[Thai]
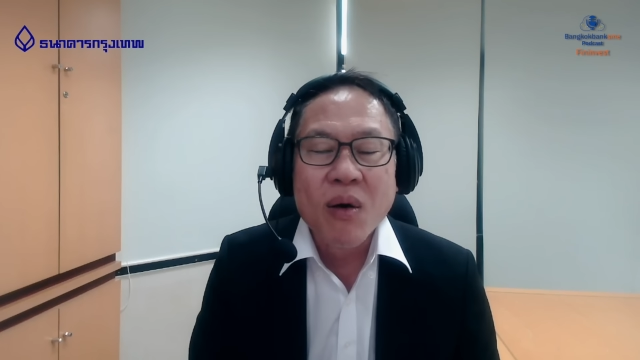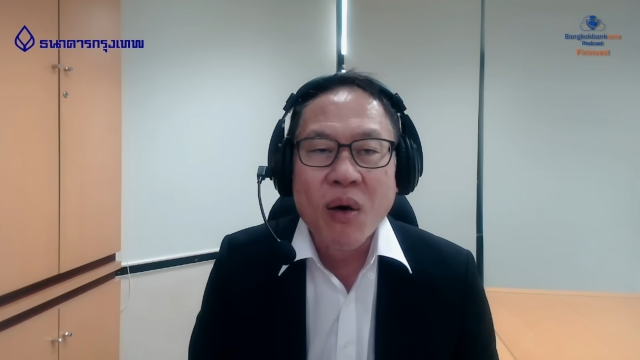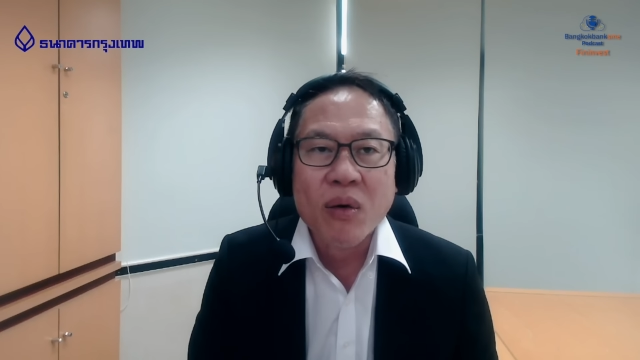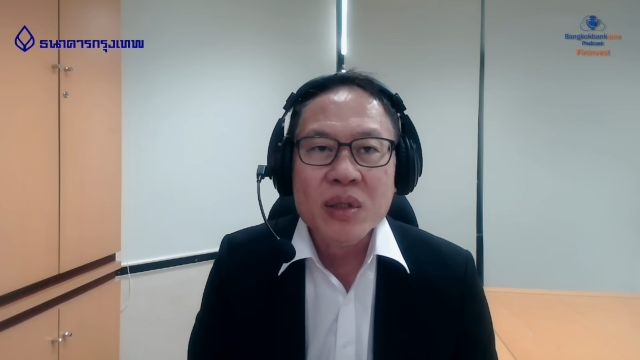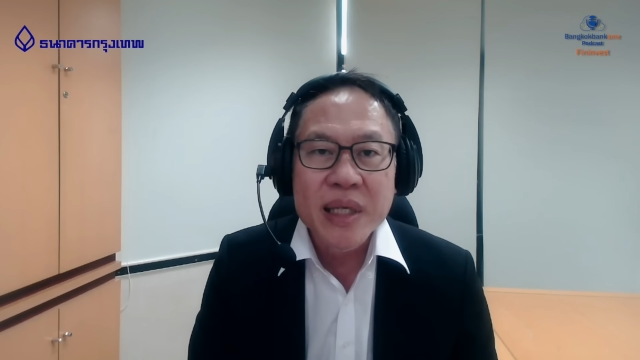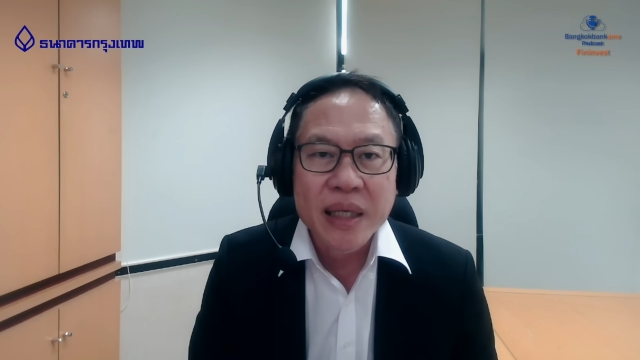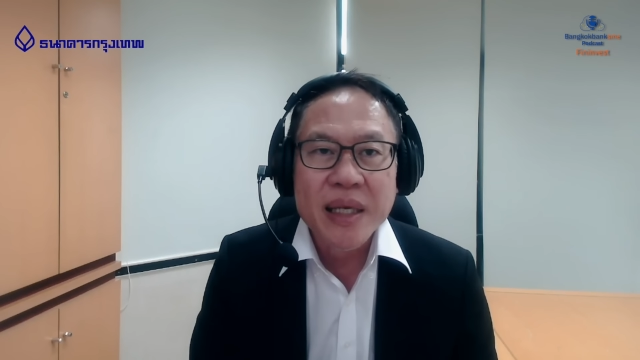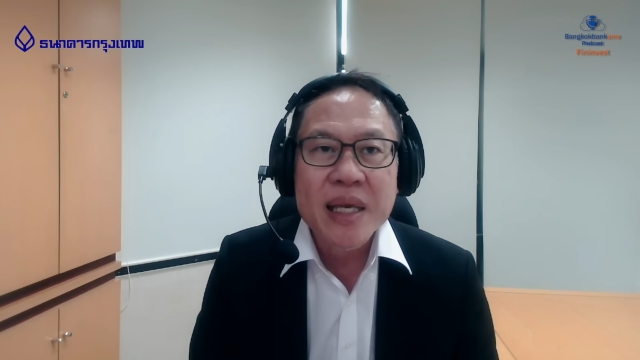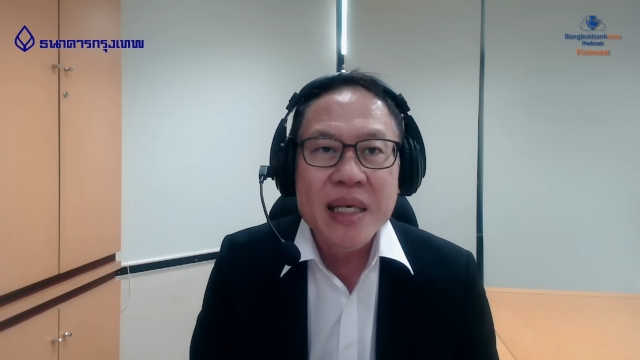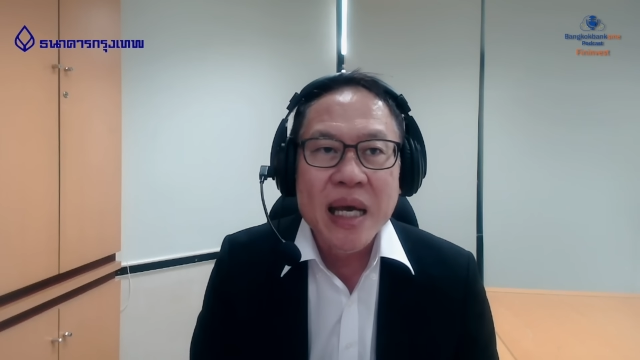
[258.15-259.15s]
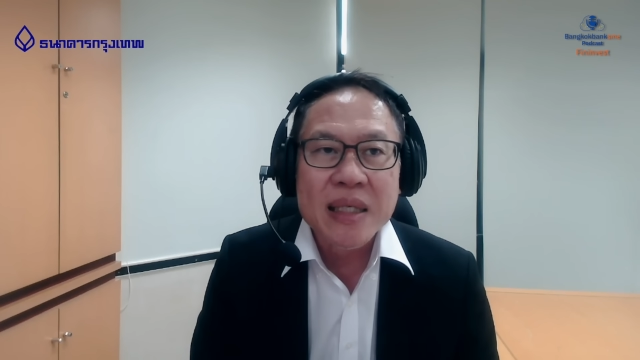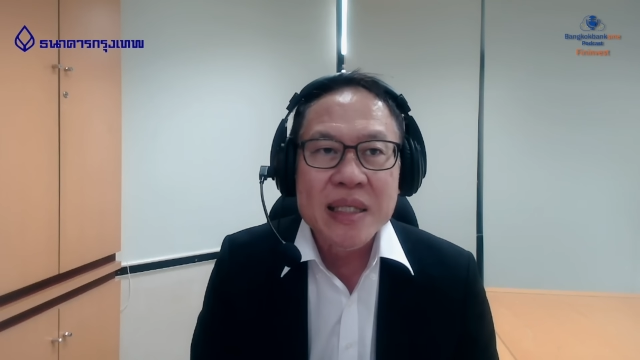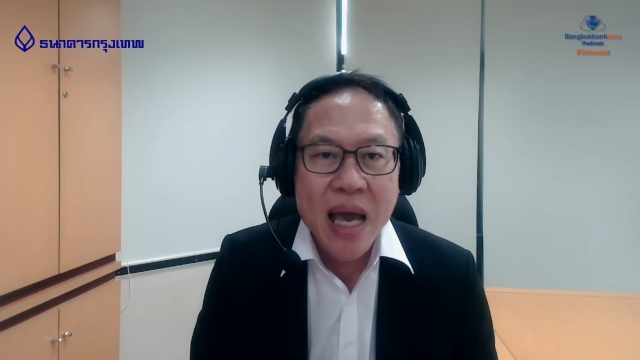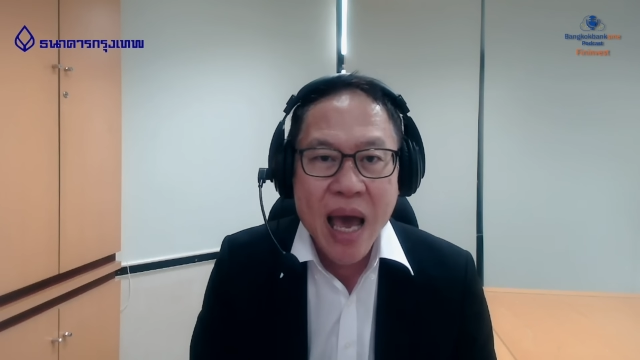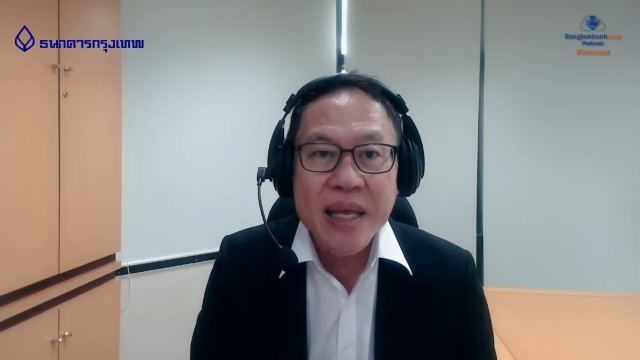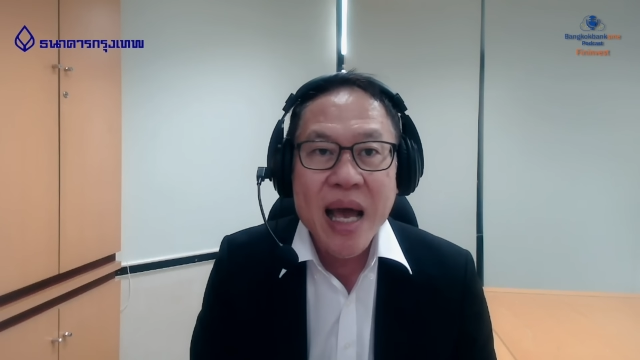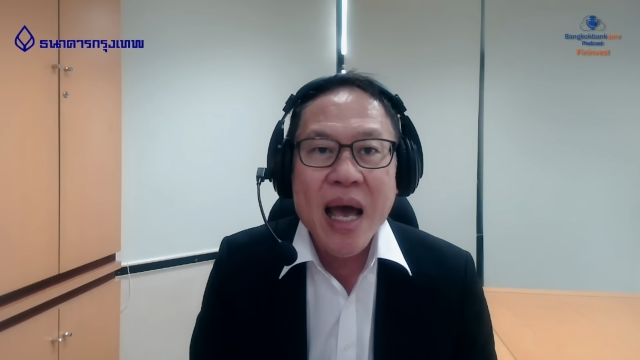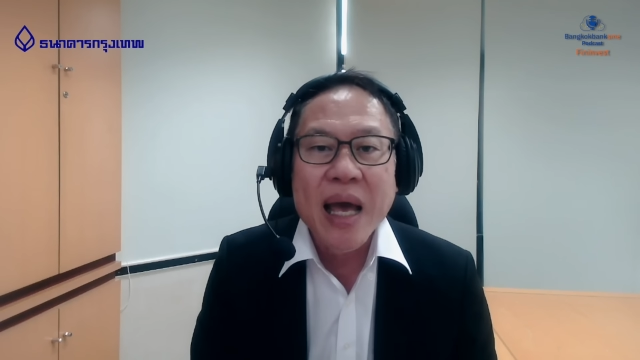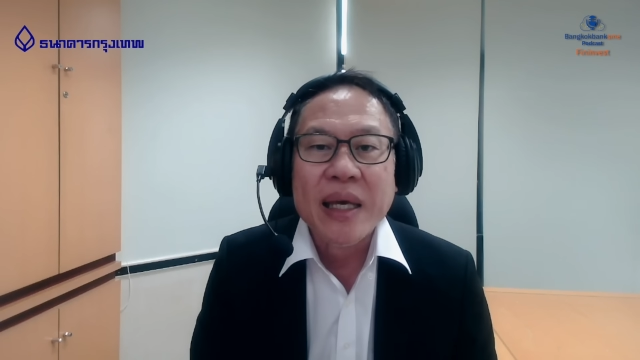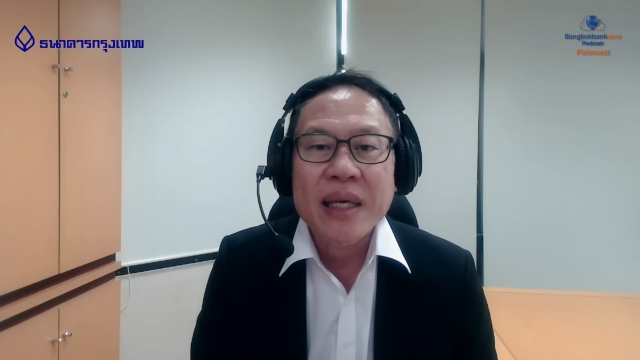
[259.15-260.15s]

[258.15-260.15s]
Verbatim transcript: ของสิ่งที่จะใช้ได้